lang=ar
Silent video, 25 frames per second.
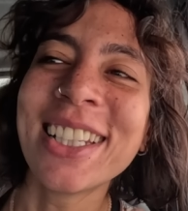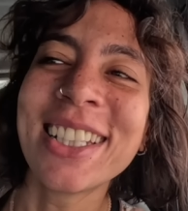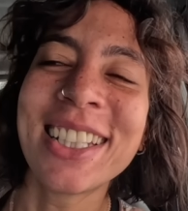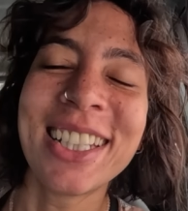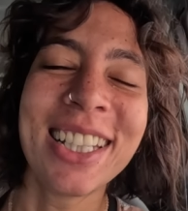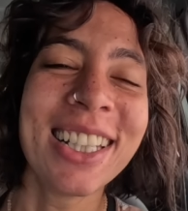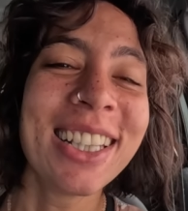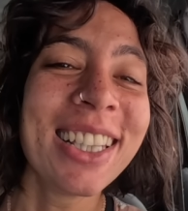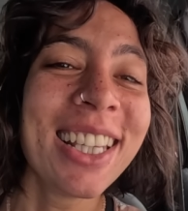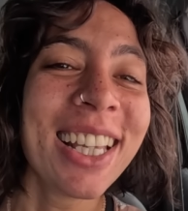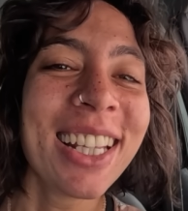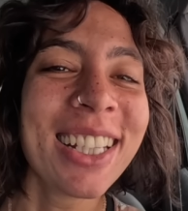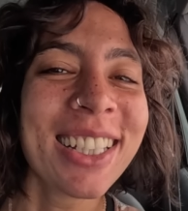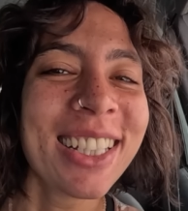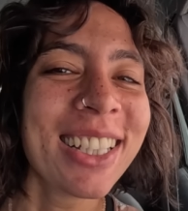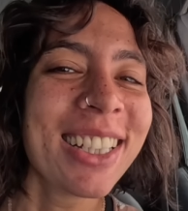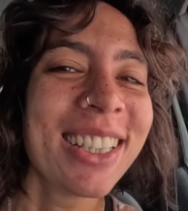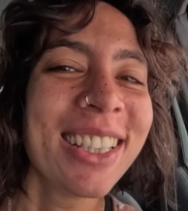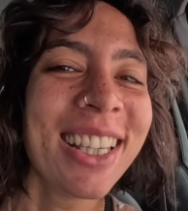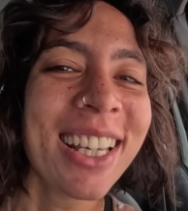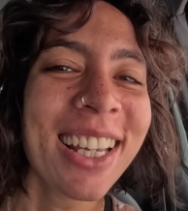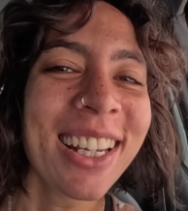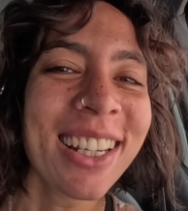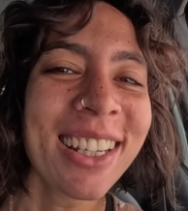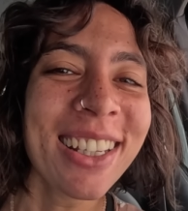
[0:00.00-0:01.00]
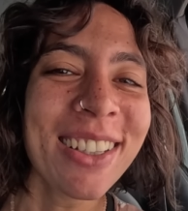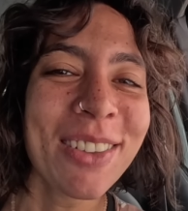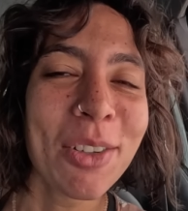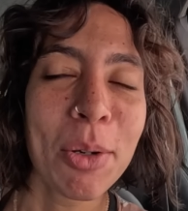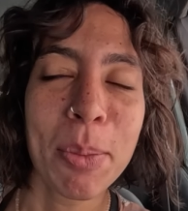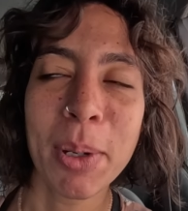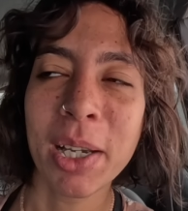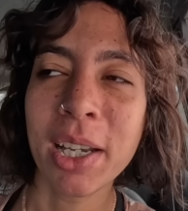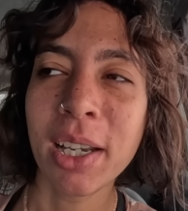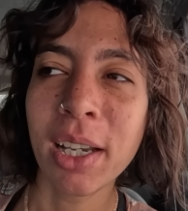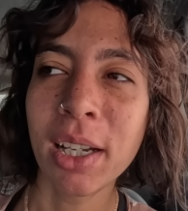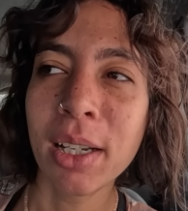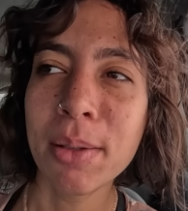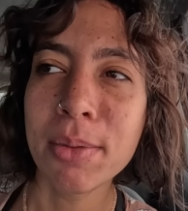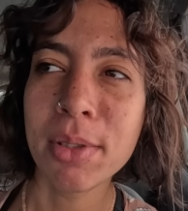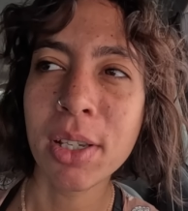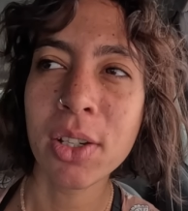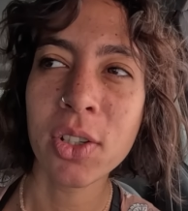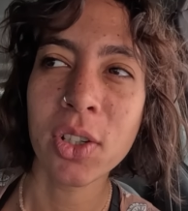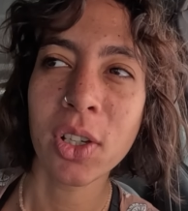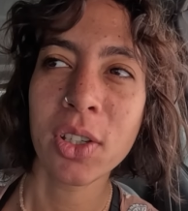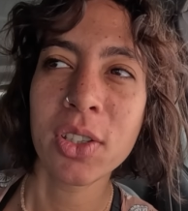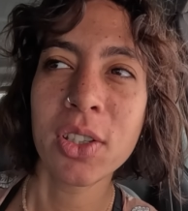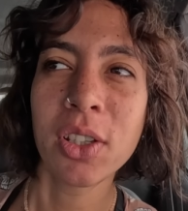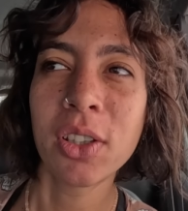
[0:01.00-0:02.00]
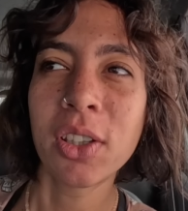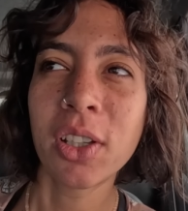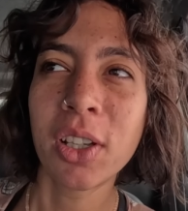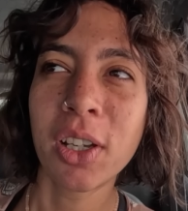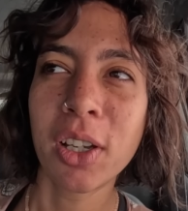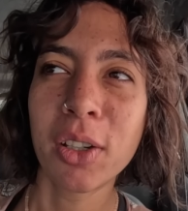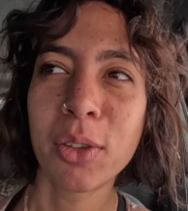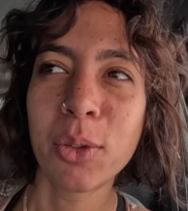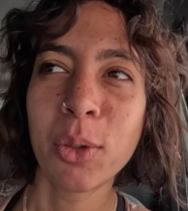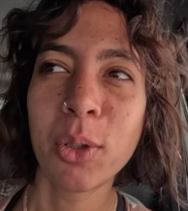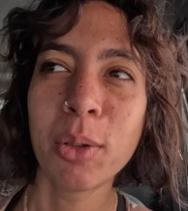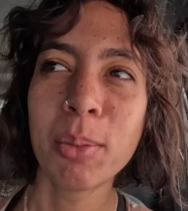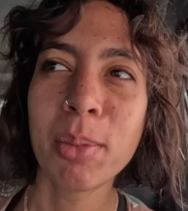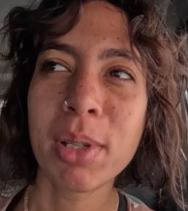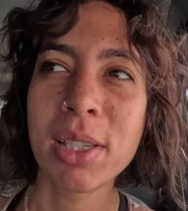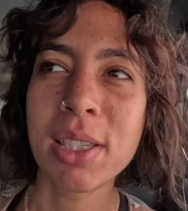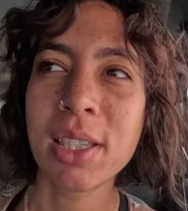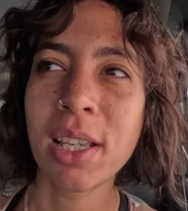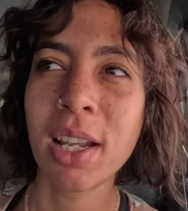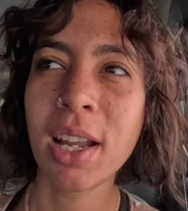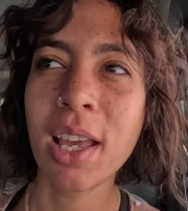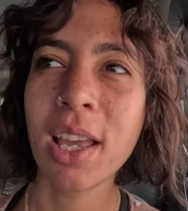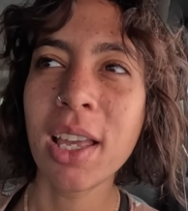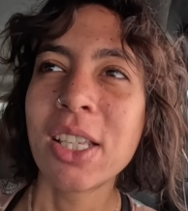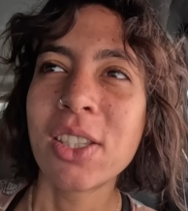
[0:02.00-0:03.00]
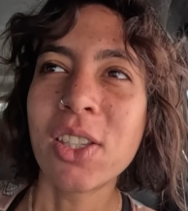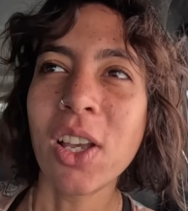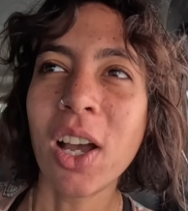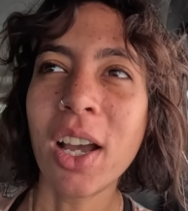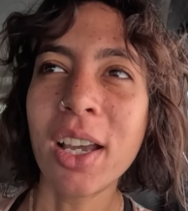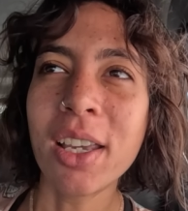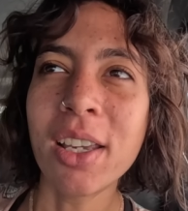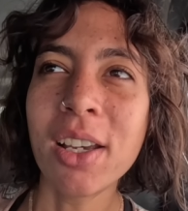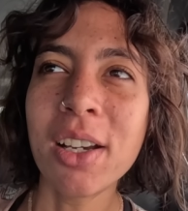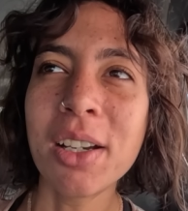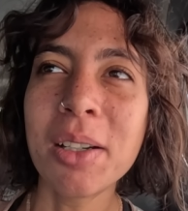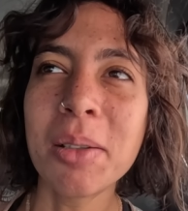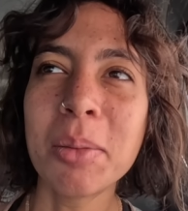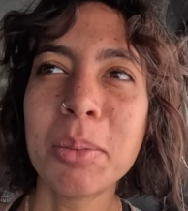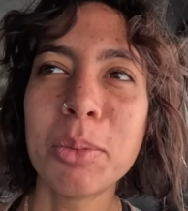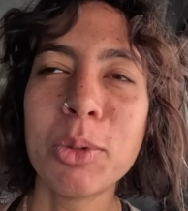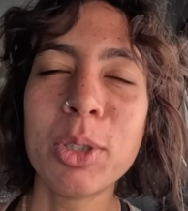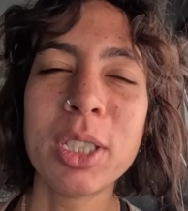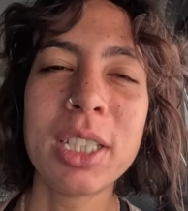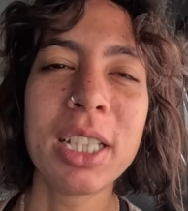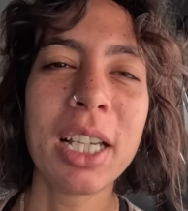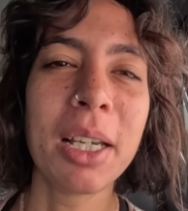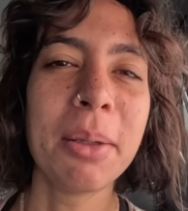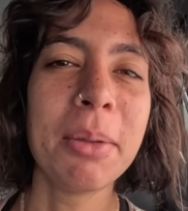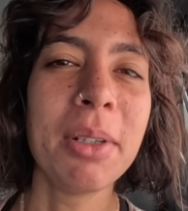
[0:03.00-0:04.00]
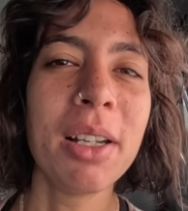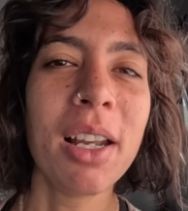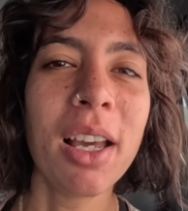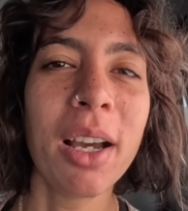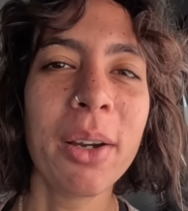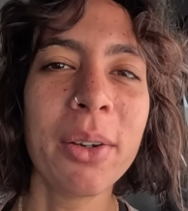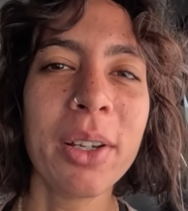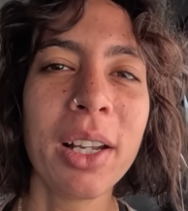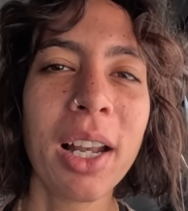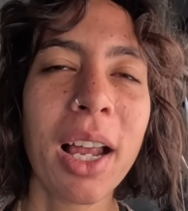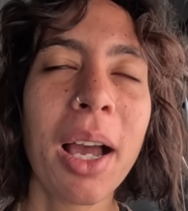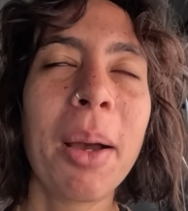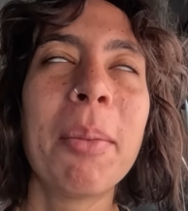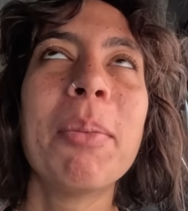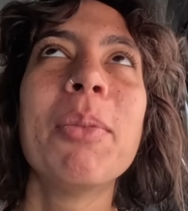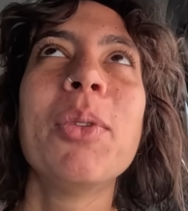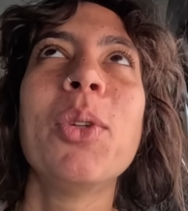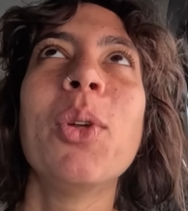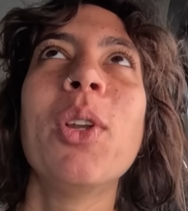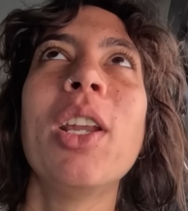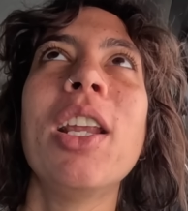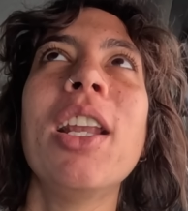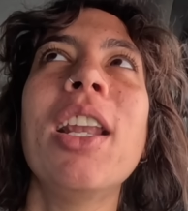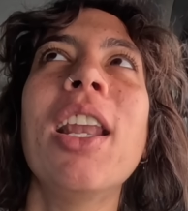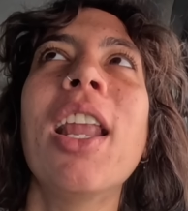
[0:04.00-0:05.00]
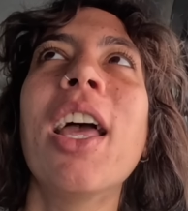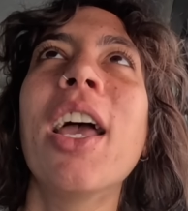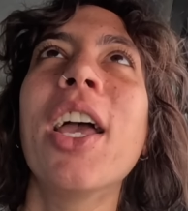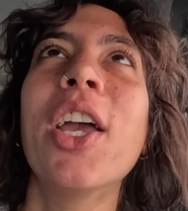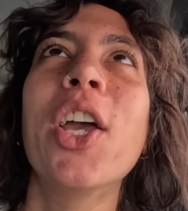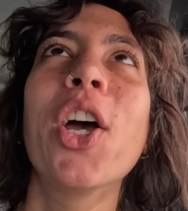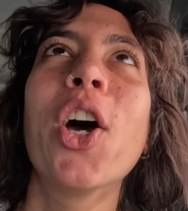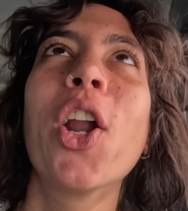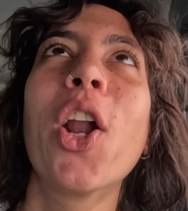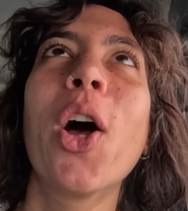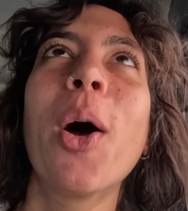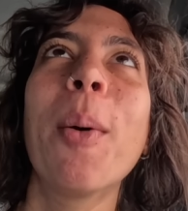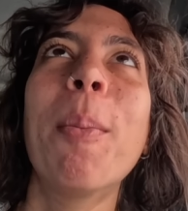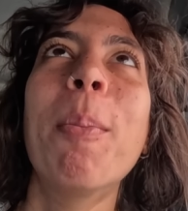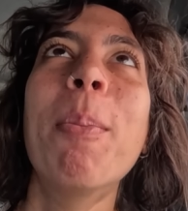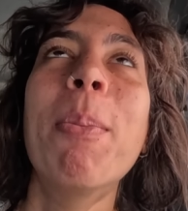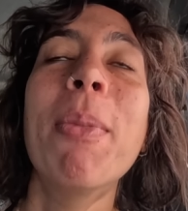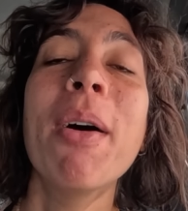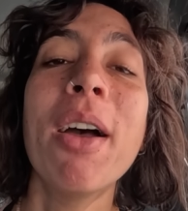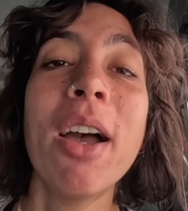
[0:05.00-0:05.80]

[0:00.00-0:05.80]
جدا جدا وبتكلم زي شخصيات الكرتون بس انا صاحيه مودي جميل قوي الحمد لله يا رب